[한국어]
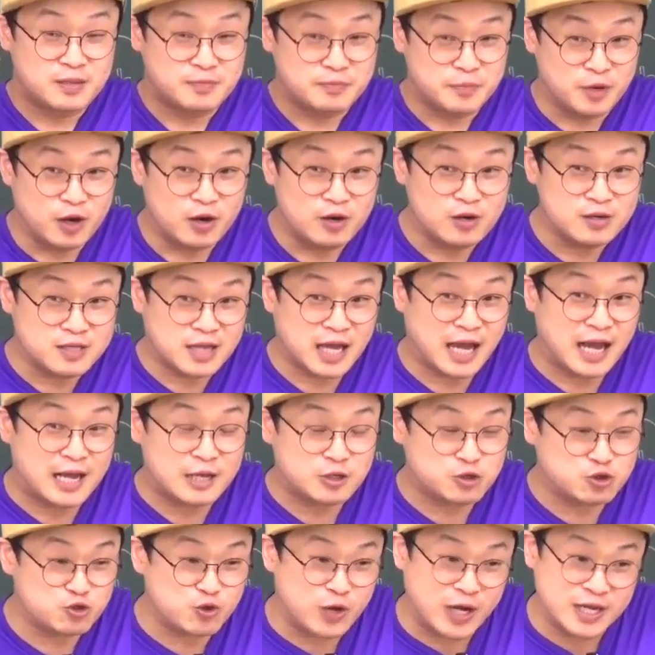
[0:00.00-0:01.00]

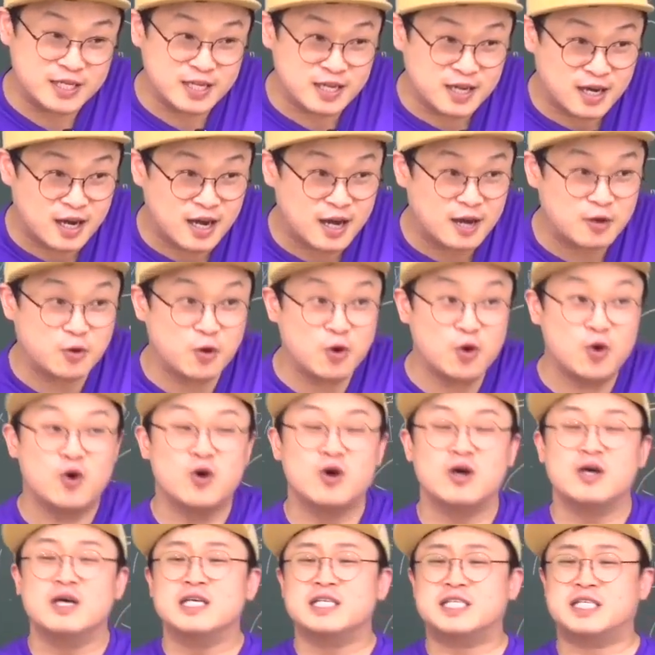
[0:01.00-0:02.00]
명다수 아닌가
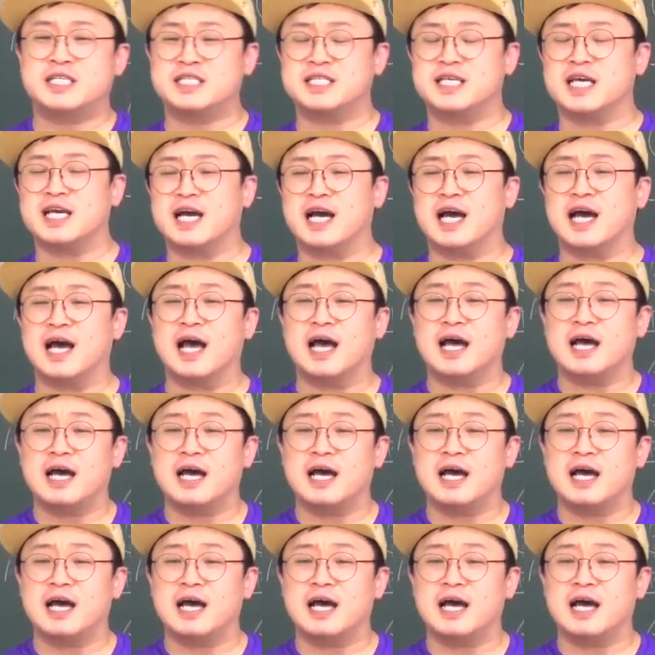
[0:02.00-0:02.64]
하고 시제가